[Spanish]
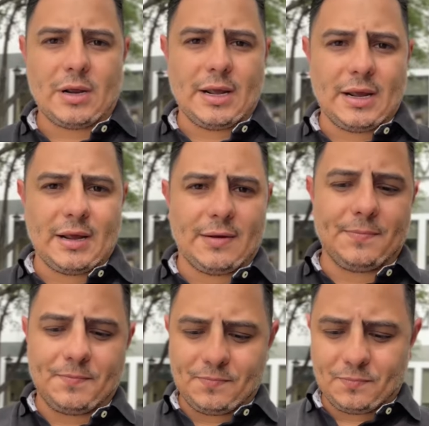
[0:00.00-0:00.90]
eh,
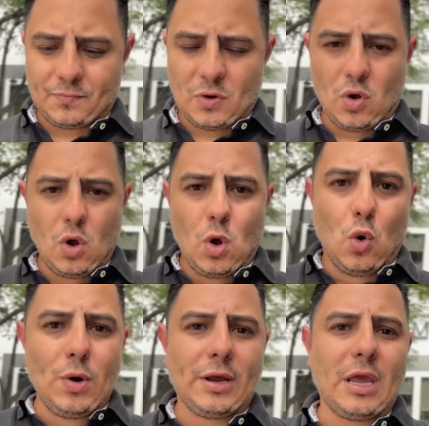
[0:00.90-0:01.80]

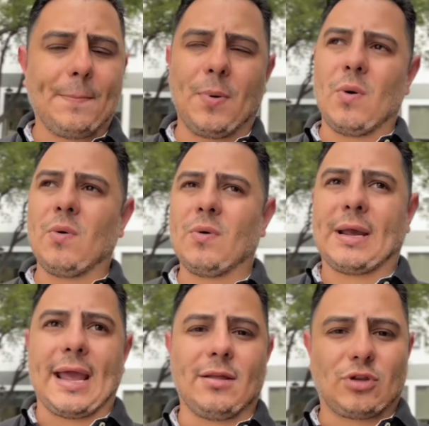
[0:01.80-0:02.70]
un equipo
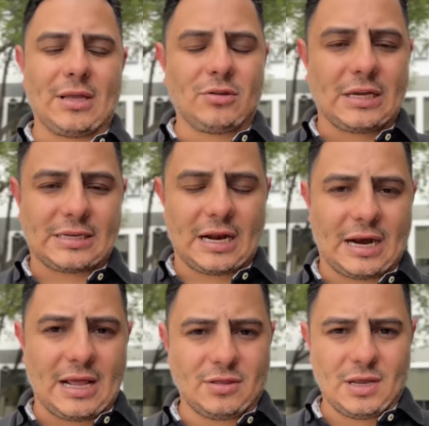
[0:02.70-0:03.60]
que intenta ser
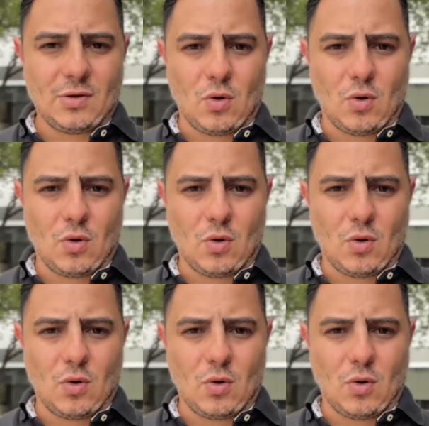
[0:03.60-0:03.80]
grande,